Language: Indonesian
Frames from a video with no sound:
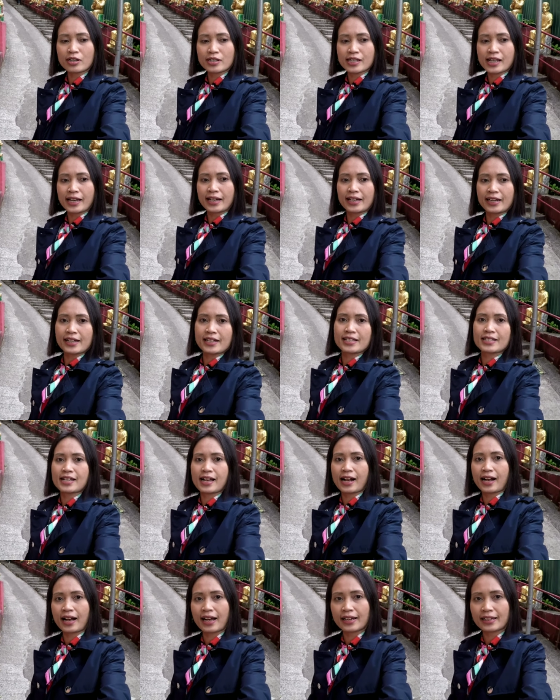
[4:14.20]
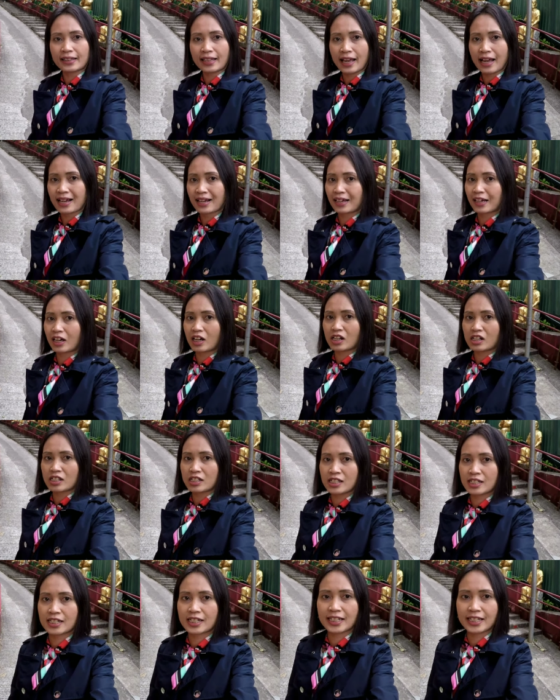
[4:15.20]
Jakarta saya ada di Jakarta
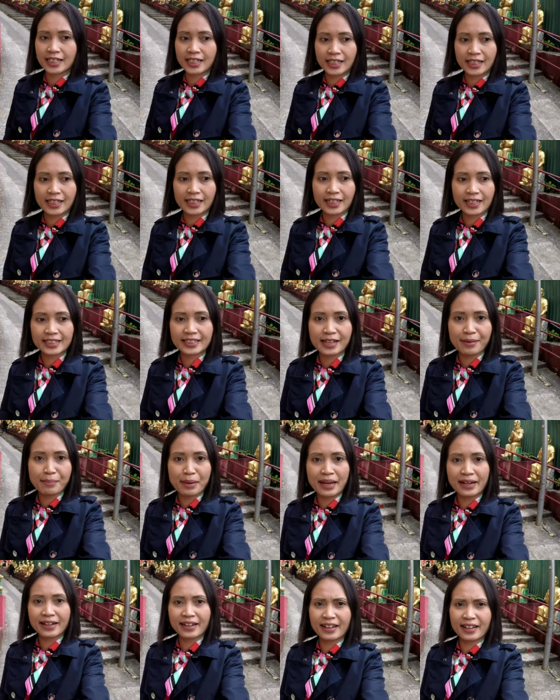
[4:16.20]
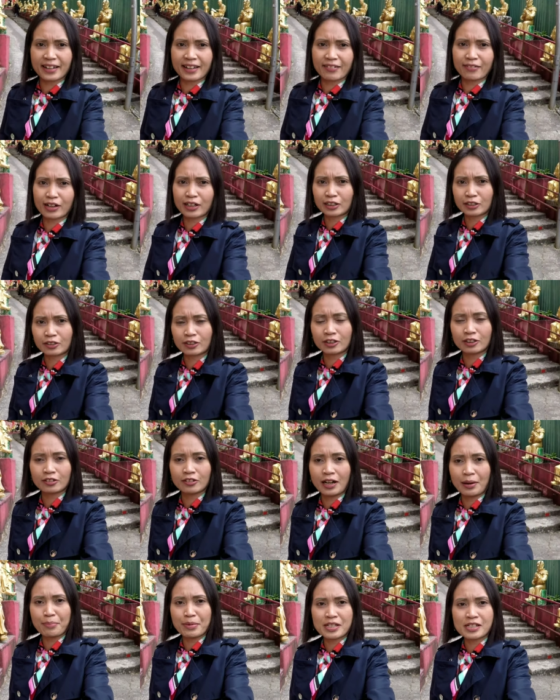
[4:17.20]
ngekos di Gajah Mada ya waktu itu
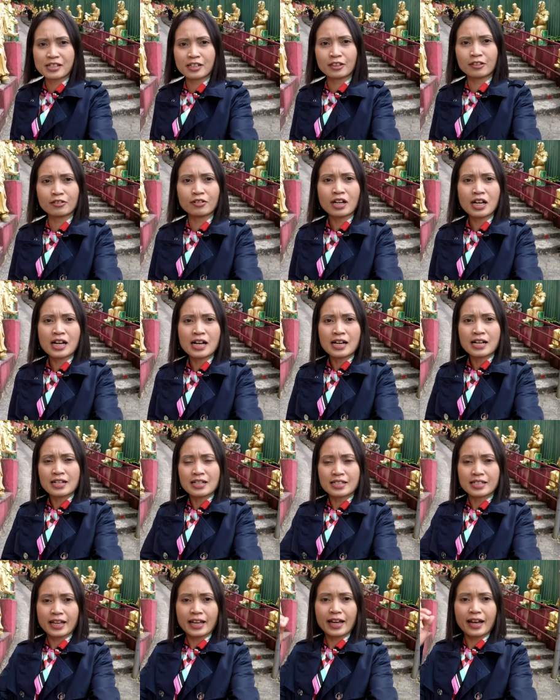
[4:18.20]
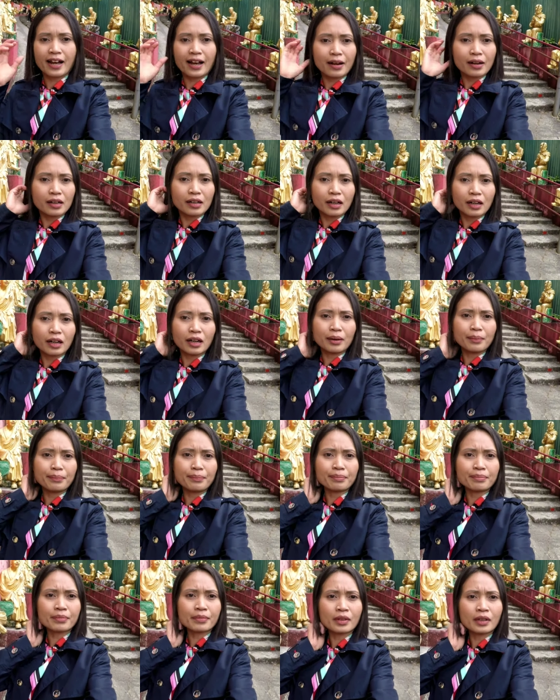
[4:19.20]
habis itu saya um,
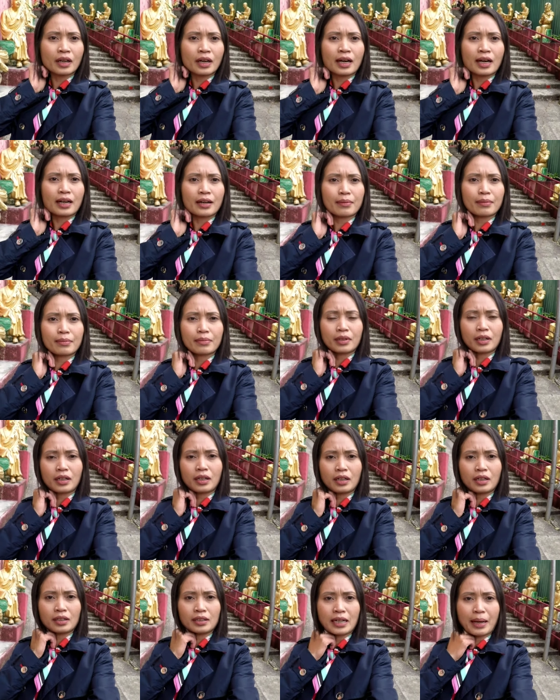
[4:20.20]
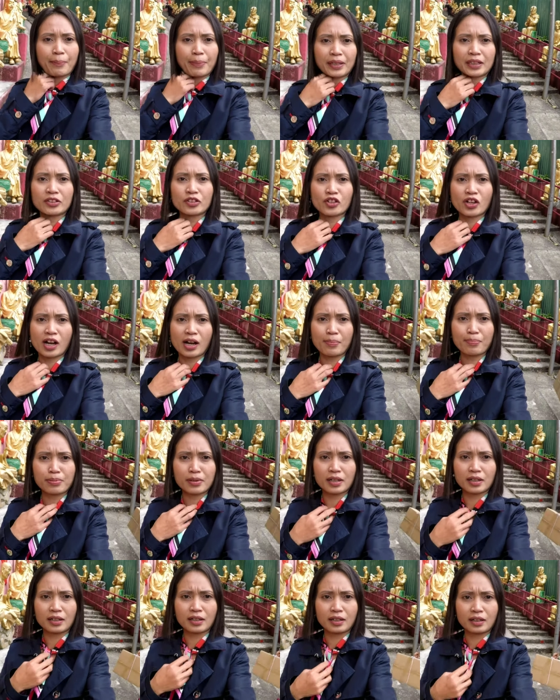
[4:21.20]
uh, dapat job
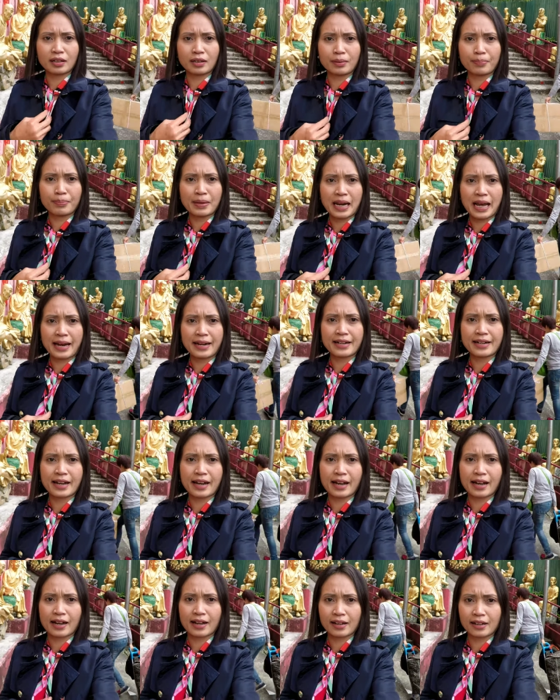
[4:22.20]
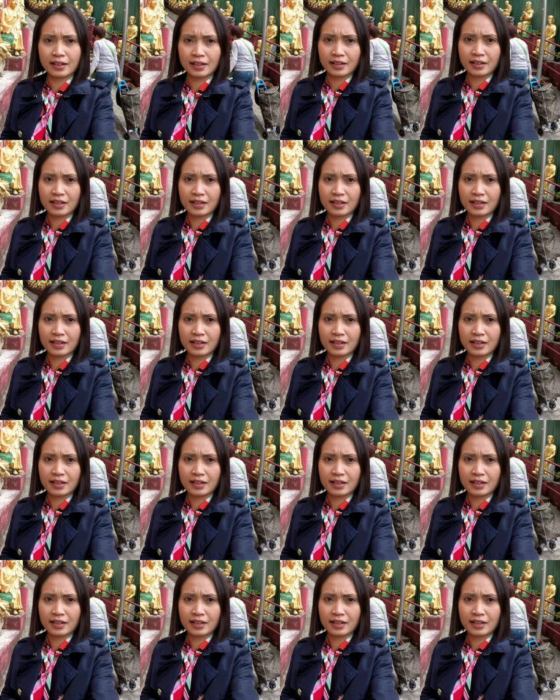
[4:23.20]
ke Belanda